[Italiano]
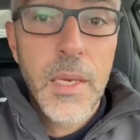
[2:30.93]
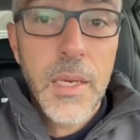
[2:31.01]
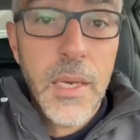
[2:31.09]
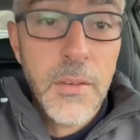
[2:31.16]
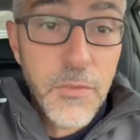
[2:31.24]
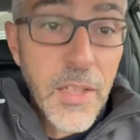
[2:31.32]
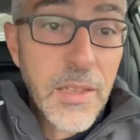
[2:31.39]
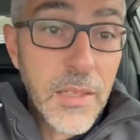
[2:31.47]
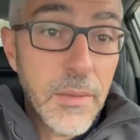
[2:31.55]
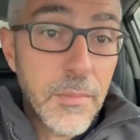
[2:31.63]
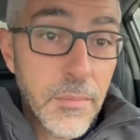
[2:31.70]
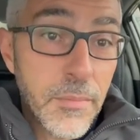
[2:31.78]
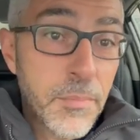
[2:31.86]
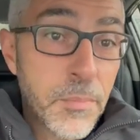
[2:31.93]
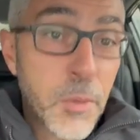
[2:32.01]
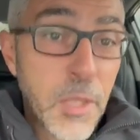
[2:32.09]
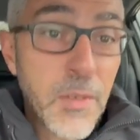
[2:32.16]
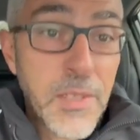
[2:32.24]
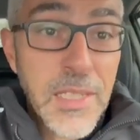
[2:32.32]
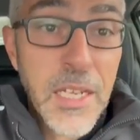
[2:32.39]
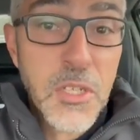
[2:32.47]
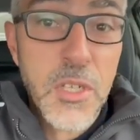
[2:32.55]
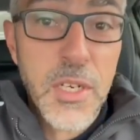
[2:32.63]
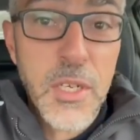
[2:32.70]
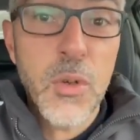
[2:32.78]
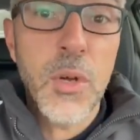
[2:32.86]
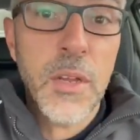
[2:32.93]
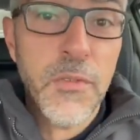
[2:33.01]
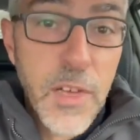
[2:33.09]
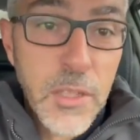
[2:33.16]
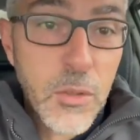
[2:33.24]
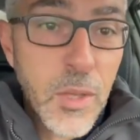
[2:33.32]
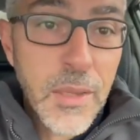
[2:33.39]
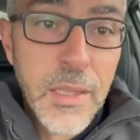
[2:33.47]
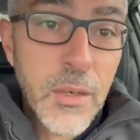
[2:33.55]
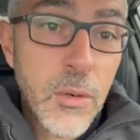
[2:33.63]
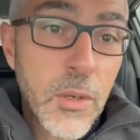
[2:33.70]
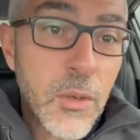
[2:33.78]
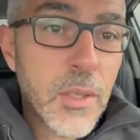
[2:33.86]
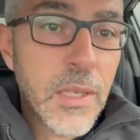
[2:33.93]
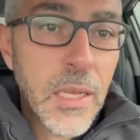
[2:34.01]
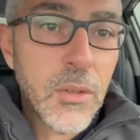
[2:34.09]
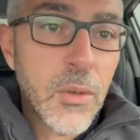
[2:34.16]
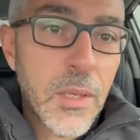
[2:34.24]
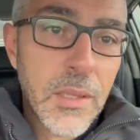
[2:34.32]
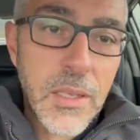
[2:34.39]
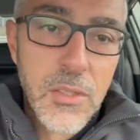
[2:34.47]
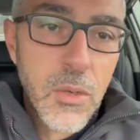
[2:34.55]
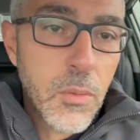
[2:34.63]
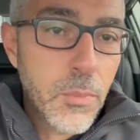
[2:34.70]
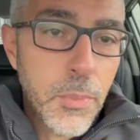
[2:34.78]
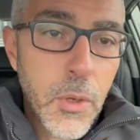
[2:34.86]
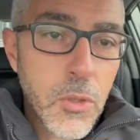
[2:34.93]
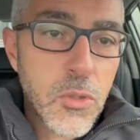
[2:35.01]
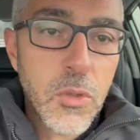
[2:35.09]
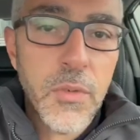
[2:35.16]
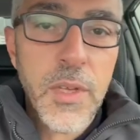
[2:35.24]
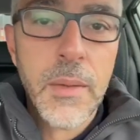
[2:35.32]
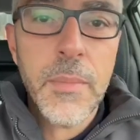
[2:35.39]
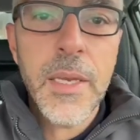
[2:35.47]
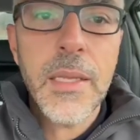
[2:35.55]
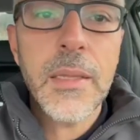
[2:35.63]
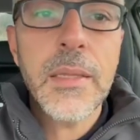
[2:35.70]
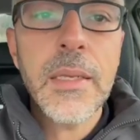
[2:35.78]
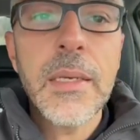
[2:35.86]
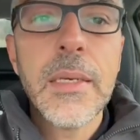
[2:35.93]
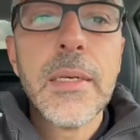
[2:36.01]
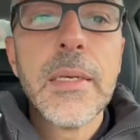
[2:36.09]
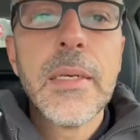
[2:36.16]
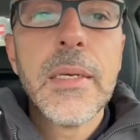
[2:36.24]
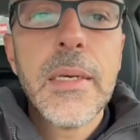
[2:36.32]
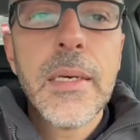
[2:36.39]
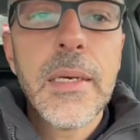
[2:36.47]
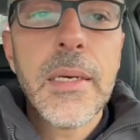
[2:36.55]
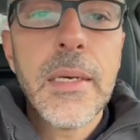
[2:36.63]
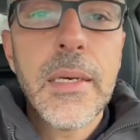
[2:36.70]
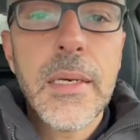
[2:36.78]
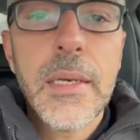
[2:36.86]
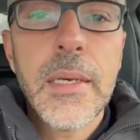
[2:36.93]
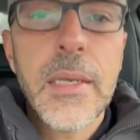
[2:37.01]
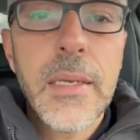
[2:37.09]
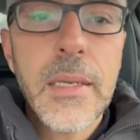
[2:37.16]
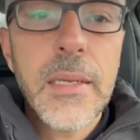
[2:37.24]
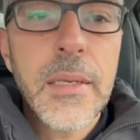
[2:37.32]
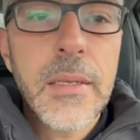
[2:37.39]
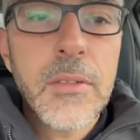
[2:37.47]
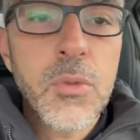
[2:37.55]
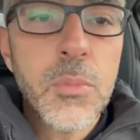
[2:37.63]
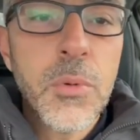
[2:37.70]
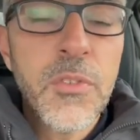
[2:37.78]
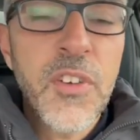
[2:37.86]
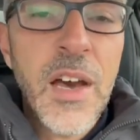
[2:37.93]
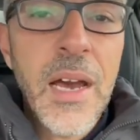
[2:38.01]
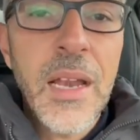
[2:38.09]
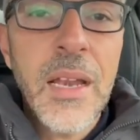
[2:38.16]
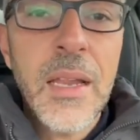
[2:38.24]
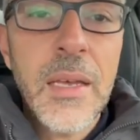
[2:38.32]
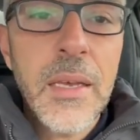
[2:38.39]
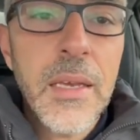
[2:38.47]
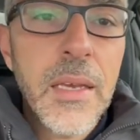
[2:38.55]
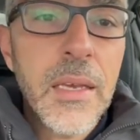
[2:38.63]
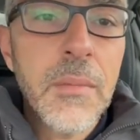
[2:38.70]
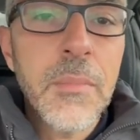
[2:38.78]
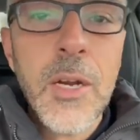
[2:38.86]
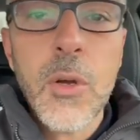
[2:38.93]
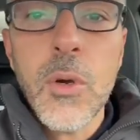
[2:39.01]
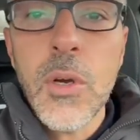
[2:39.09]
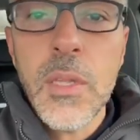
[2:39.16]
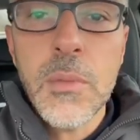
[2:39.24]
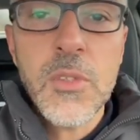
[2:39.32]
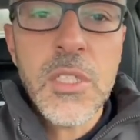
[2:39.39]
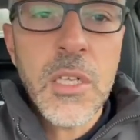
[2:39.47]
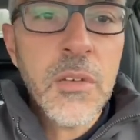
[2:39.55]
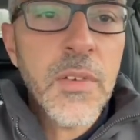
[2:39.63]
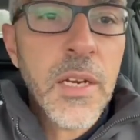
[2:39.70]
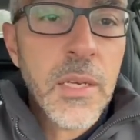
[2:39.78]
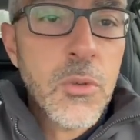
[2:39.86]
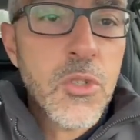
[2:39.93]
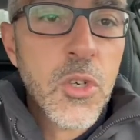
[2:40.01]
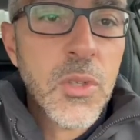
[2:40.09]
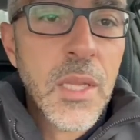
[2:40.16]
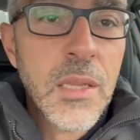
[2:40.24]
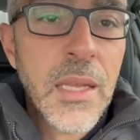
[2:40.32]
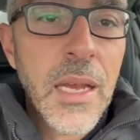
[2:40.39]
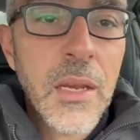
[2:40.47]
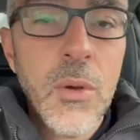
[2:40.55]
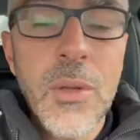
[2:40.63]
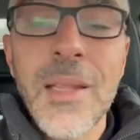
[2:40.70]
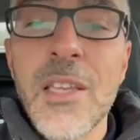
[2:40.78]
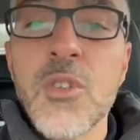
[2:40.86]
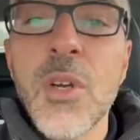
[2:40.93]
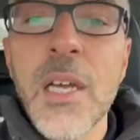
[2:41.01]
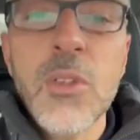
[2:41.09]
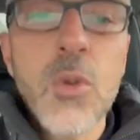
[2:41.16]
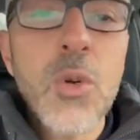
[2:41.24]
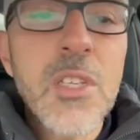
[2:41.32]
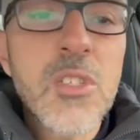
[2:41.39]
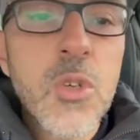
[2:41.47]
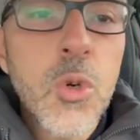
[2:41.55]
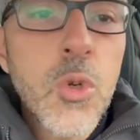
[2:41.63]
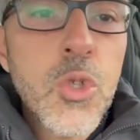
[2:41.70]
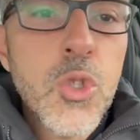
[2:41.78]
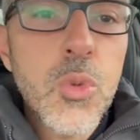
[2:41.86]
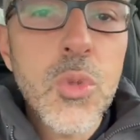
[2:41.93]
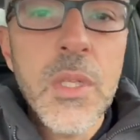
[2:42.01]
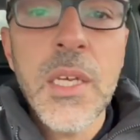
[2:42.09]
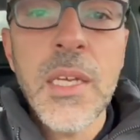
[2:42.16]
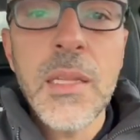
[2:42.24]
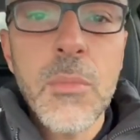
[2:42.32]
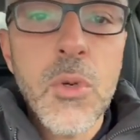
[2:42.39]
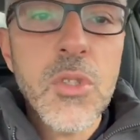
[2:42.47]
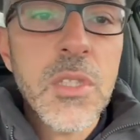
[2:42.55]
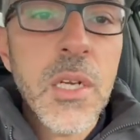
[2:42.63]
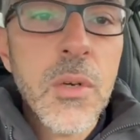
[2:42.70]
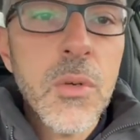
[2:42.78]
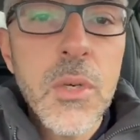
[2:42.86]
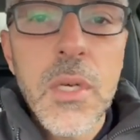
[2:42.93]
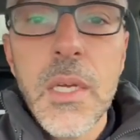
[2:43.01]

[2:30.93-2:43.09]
Infatti poteva starci il rigore fatto da Teo che ogni tanto entra scomposto veramente eh, in, su Bufal e il Marocco ha dimostrato di avere anche un gioco d'attacco e dei giocatori sconosciuti che dimostrano